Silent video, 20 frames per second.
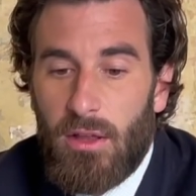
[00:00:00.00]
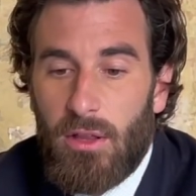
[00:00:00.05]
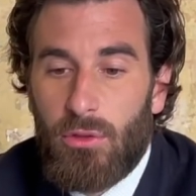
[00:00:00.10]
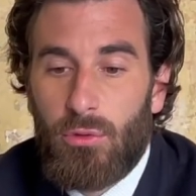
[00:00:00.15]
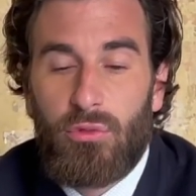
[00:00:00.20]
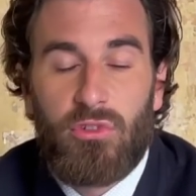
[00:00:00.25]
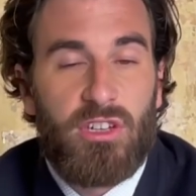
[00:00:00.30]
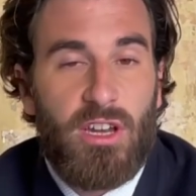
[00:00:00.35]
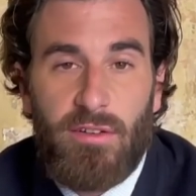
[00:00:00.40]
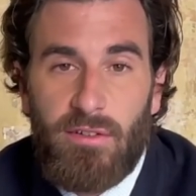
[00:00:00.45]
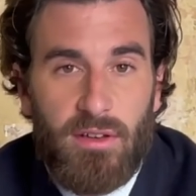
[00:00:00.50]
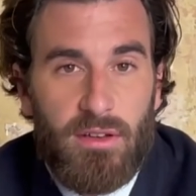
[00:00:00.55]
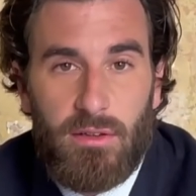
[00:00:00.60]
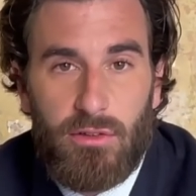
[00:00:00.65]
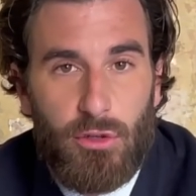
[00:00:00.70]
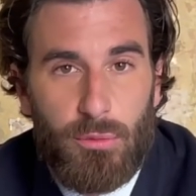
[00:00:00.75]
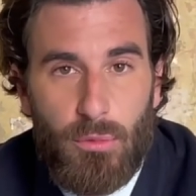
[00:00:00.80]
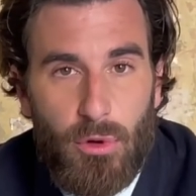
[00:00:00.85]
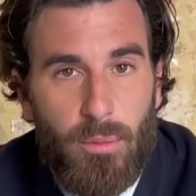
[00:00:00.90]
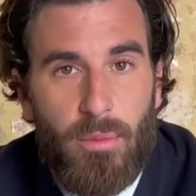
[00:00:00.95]
Nous
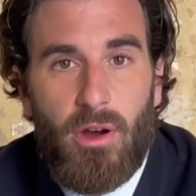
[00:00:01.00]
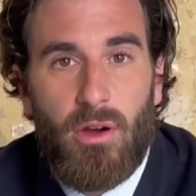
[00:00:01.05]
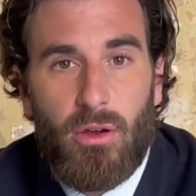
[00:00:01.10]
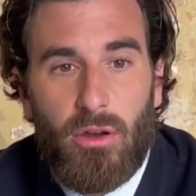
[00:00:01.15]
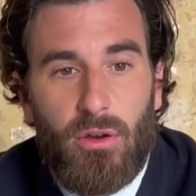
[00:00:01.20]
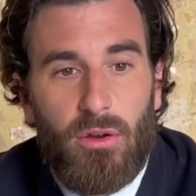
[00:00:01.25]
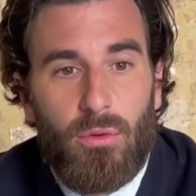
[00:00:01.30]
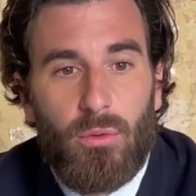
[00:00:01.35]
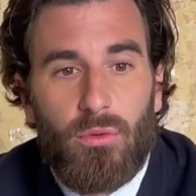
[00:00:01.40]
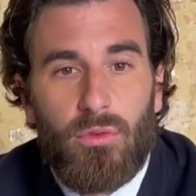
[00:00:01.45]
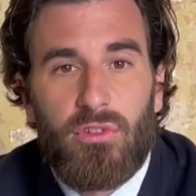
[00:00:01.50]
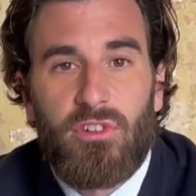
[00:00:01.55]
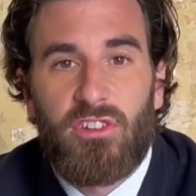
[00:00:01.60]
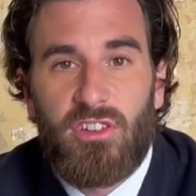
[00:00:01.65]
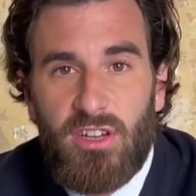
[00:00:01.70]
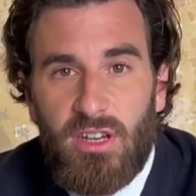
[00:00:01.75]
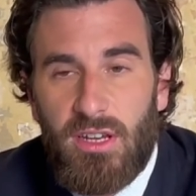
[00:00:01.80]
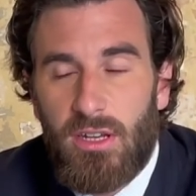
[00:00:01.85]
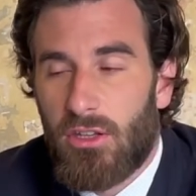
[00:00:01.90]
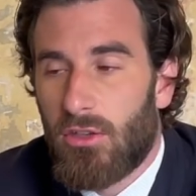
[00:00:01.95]
du moment que l'on
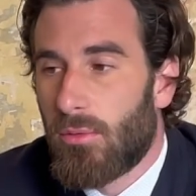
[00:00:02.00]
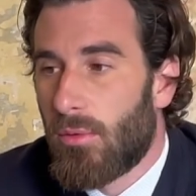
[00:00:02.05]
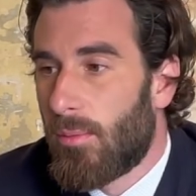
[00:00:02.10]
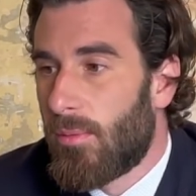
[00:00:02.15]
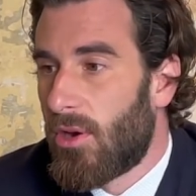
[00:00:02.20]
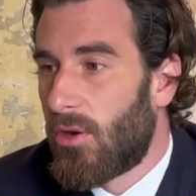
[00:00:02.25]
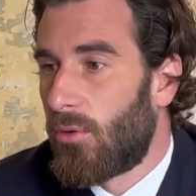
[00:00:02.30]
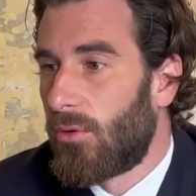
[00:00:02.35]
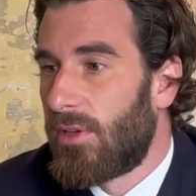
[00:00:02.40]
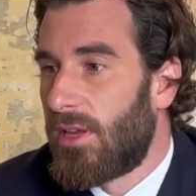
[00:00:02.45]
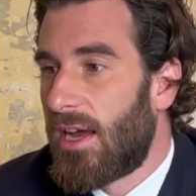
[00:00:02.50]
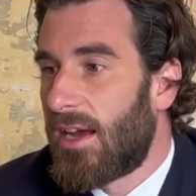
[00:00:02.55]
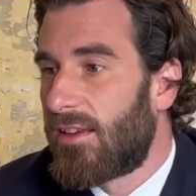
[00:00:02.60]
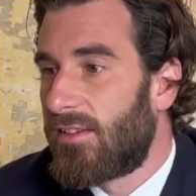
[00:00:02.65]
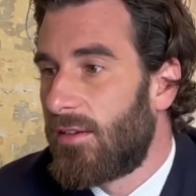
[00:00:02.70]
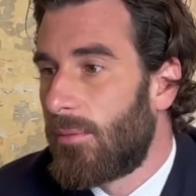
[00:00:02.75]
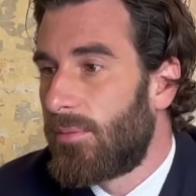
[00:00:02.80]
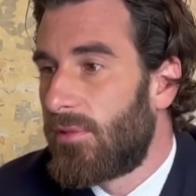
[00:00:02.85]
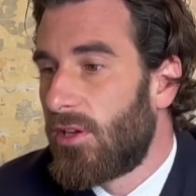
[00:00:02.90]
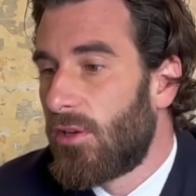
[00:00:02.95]
sait, du moment qu'on a
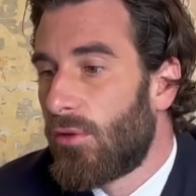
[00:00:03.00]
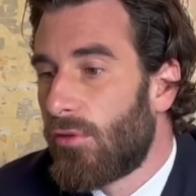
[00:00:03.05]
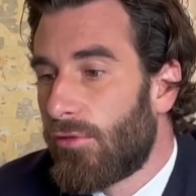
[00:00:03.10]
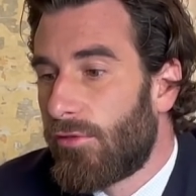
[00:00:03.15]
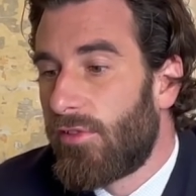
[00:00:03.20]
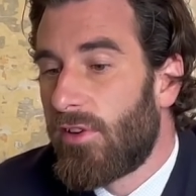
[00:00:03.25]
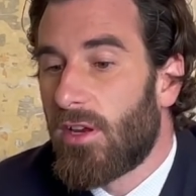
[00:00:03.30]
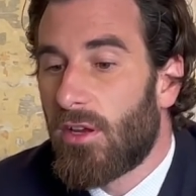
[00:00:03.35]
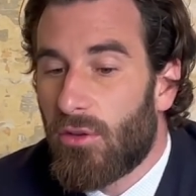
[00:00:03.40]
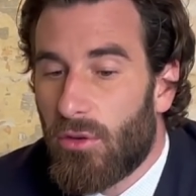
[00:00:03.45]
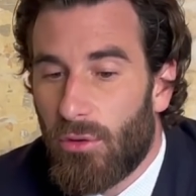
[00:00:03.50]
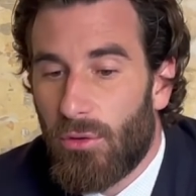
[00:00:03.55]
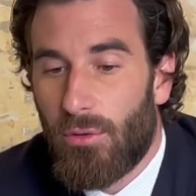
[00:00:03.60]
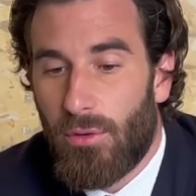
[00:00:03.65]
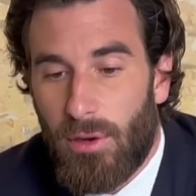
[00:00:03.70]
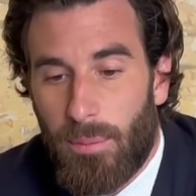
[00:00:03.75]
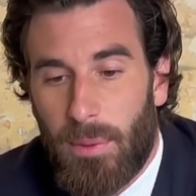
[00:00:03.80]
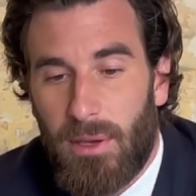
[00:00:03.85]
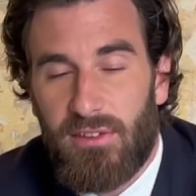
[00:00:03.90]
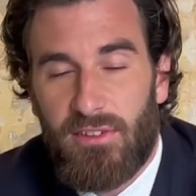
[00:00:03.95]
accepté le fait
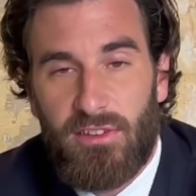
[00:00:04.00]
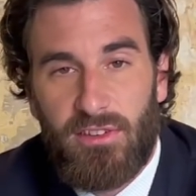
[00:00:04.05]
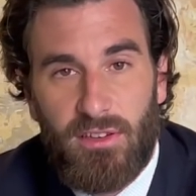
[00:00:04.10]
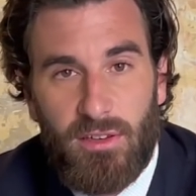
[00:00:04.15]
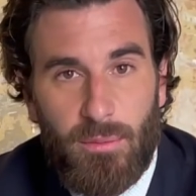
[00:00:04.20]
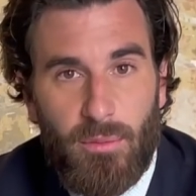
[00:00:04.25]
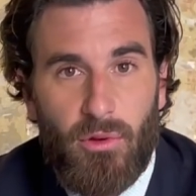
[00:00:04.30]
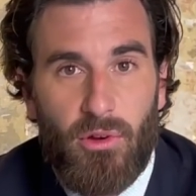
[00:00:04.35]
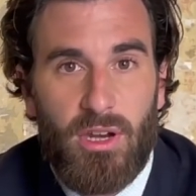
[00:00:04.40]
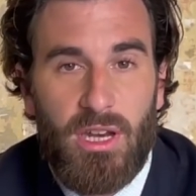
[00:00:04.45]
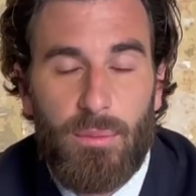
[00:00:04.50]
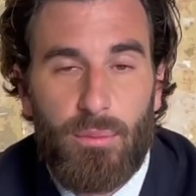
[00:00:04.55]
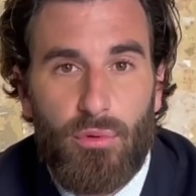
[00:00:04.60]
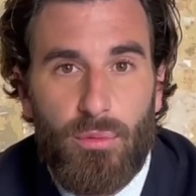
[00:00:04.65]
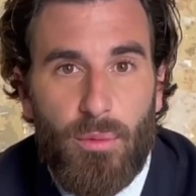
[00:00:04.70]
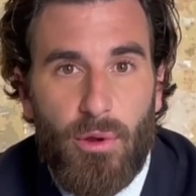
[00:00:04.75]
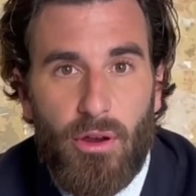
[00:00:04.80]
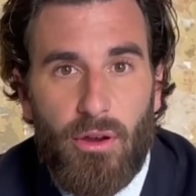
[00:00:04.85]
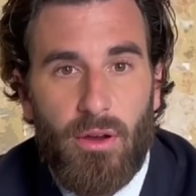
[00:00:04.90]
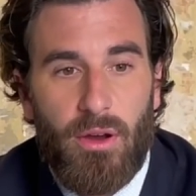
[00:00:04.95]
que précisément les
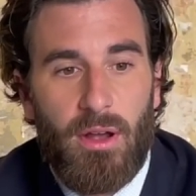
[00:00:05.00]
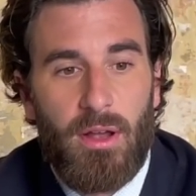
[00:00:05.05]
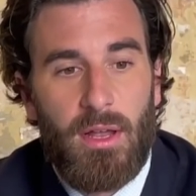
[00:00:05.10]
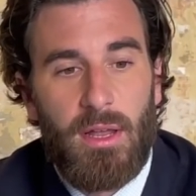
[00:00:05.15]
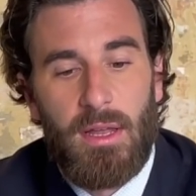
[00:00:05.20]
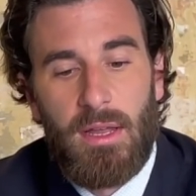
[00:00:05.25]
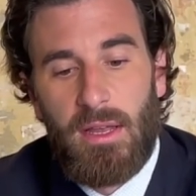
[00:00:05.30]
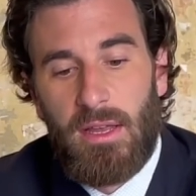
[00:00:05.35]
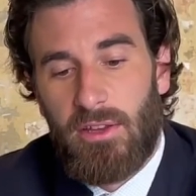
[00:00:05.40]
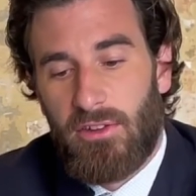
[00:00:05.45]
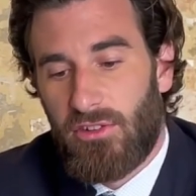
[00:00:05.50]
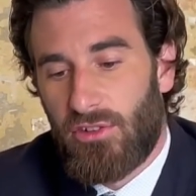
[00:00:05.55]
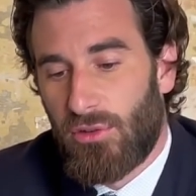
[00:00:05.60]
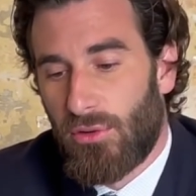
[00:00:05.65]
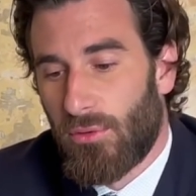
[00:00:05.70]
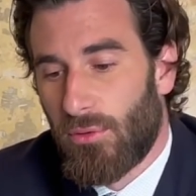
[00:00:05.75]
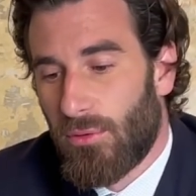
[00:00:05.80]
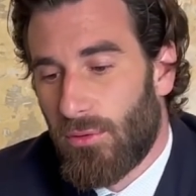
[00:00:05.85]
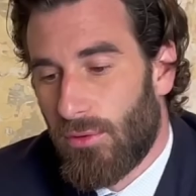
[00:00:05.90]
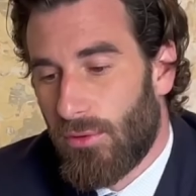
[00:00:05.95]
boomers
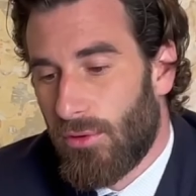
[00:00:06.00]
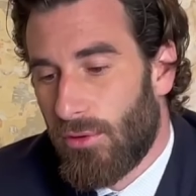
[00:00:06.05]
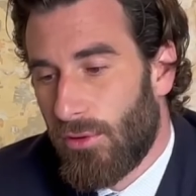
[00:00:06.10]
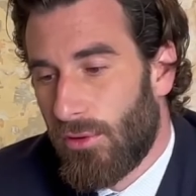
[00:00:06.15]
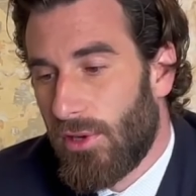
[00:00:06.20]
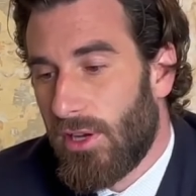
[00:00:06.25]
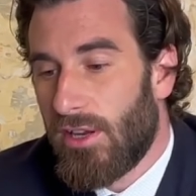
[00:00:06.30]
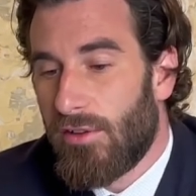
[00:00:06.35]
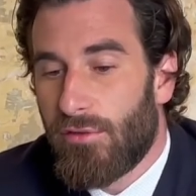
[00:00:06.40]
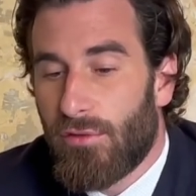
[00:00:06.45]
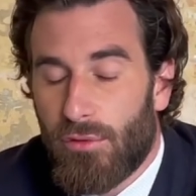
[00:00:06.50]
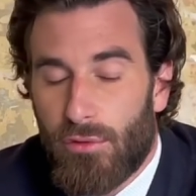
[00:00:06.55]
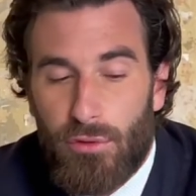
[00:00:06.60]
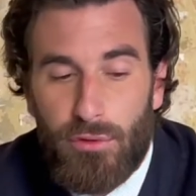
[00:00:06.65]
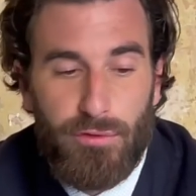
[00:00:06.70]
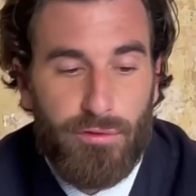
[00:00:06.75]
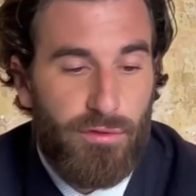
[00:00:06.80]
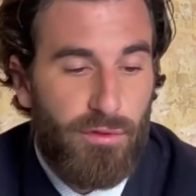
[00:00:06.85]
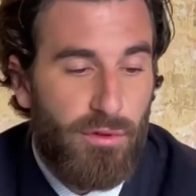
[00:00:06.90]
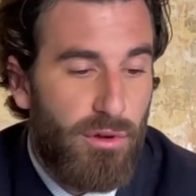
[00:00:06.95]
sont, euh, les
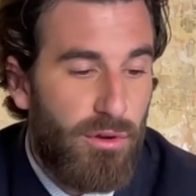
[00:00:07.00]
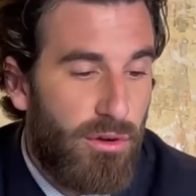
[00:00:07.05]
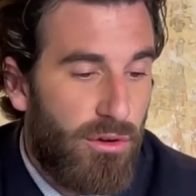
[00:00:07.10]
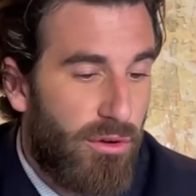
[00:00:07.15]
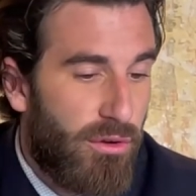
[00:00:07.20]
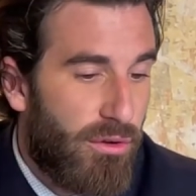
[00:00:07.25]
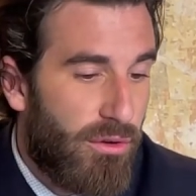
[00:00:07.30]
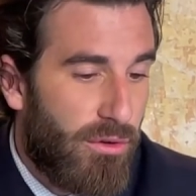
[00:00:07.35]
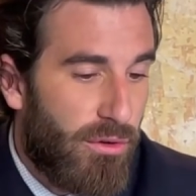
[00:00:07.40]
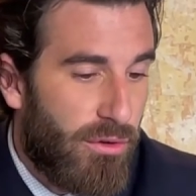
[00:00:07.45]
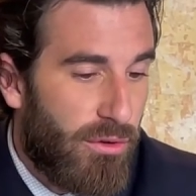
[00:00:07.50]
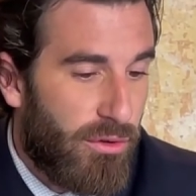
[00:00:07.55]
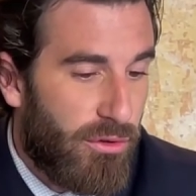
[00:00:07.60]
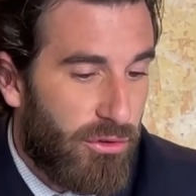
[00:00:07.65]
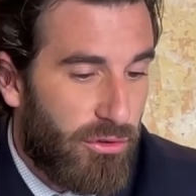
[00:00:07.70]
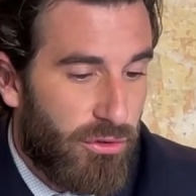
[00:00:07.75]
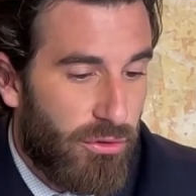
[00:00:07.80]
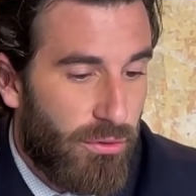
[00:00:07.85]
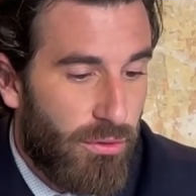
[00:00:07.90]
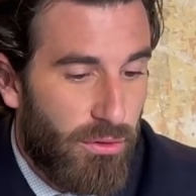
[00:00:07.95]
vieux
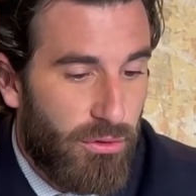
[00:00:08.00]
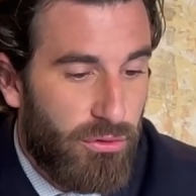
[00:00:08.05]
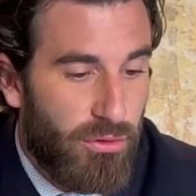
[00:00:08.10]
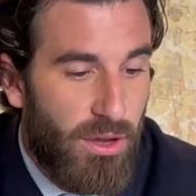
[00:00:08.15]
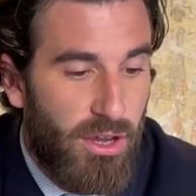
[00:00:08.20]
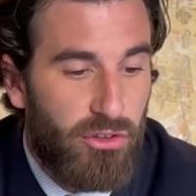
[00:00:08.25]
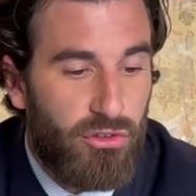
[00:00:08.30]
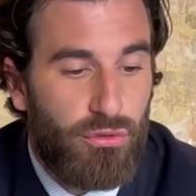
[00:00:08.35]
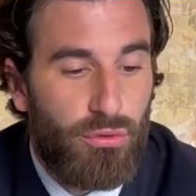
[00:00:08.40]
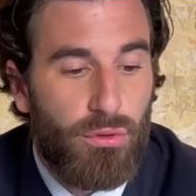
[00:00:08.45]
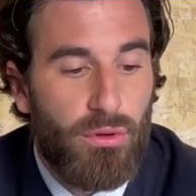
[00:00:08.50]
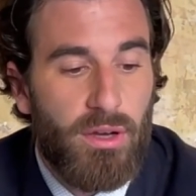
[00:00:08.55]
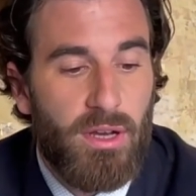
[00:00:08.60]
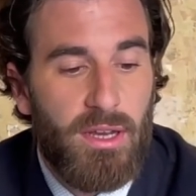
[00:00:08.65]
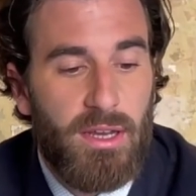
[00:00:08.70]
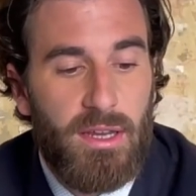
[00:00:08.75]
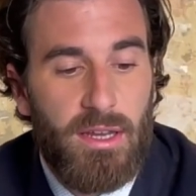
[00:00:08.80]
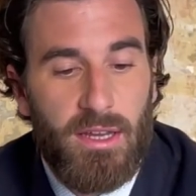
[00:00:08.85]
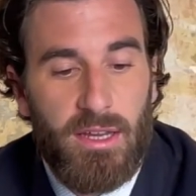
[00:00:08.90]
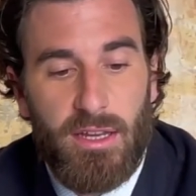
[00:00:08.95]
veulent se,
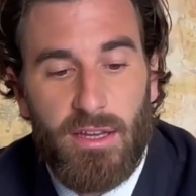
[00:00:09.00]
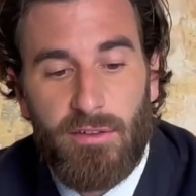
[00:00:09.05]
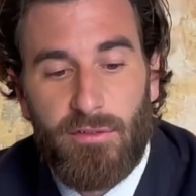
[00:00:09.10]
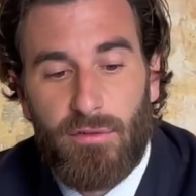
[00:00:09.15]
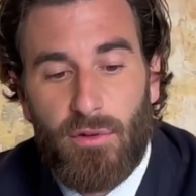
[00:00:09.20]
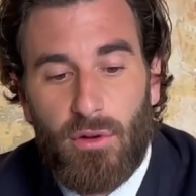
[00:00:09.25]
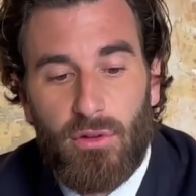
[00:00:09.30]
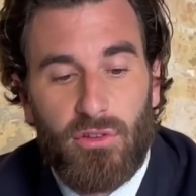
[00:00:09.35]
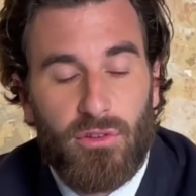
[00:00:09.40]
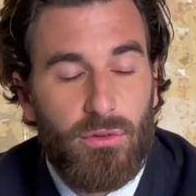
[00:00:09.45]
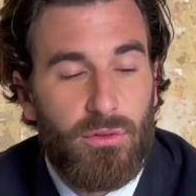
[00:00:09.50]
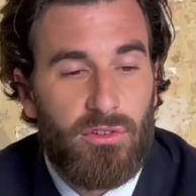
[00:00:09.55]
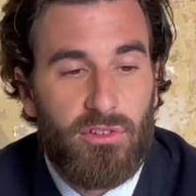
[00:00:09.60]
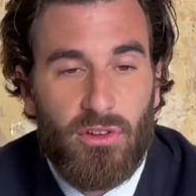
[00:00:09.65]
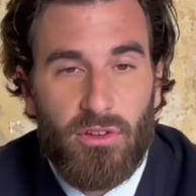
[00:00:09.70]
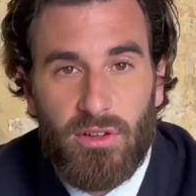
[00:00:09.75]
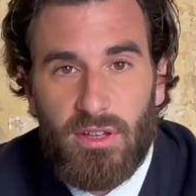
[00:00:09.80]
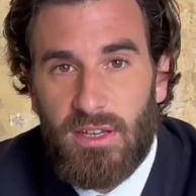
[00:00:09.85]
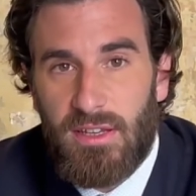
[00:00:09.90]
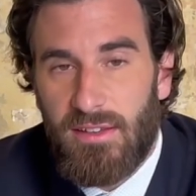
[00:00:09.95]
rassurer et votent
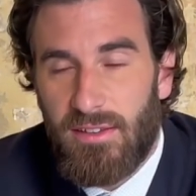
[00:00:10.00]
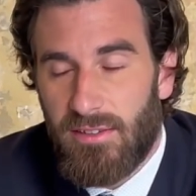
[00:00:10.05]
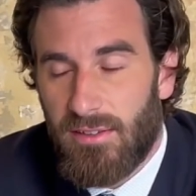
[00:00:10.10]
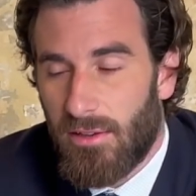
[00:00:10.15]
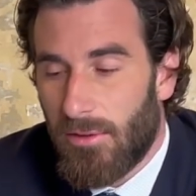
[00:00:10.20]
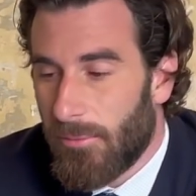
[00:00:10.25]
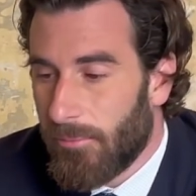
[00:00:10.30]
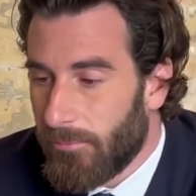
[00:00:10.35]
centristes,